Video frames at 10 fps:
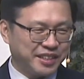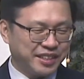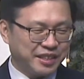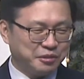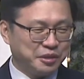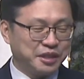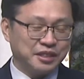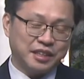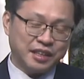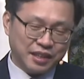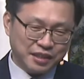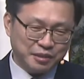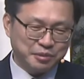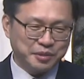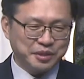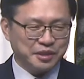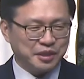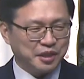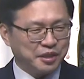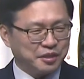우리가 살아가다 보면은
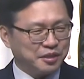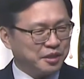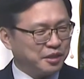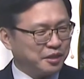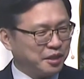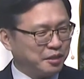이렇게